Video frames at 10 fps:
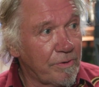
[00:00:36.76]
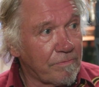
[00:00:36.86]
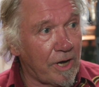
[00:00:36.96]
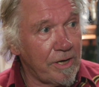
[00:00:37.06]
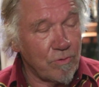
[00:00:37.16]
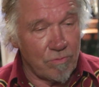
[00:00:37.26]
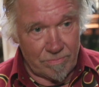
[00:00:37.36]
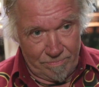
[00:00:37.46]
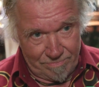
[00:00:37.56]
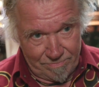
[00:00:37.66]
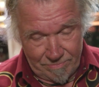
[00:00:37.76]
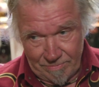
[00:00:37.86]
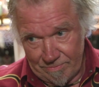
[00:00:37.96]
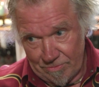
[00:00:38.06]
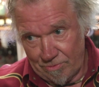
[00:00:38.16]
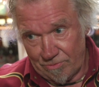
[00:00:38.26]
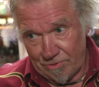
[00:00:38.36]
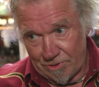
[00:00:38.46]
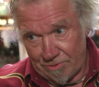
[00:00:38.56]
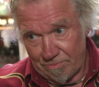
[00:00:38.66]
Befreiung
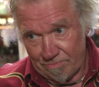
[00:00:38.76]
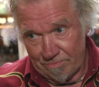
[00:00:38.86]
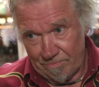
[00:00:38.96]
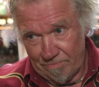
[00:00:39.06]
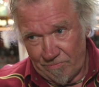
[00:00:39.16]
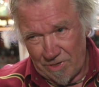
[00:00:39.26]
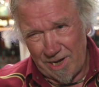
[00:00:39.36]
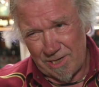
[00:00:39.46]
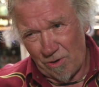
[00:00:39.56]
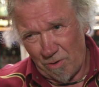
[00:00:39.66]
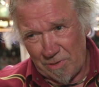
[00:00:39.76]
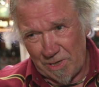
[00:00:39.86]
und vielleicht auch